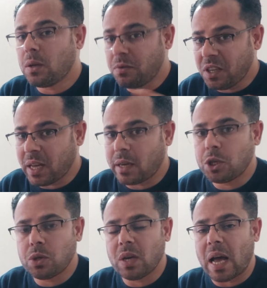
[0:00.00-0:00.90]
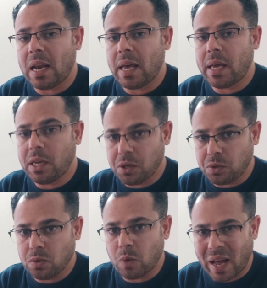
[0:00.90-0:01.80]
تفيدك للشغل على
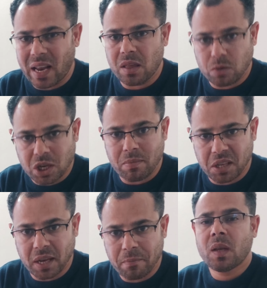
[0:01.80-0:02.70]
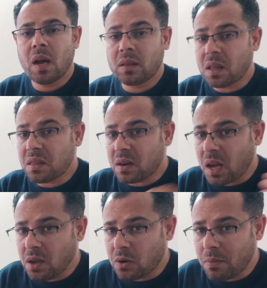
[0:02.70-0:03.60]
اليوتيوب وعلى السوشيال ميديا انتظر
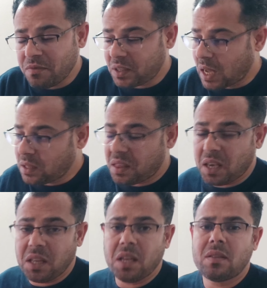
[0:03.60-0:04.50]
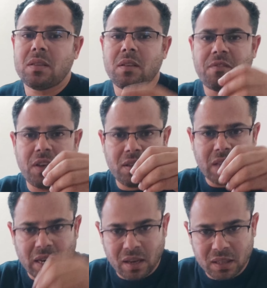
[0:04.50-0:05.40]
رايكم في التحديث الجديد في
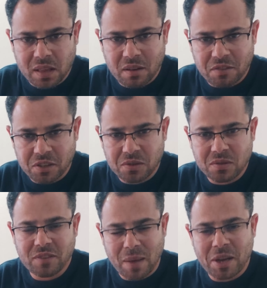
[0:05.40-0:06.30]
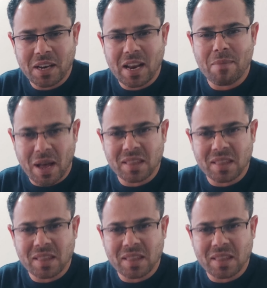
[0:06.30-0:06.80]
تعليقات هذا الفيديو في امان الله مع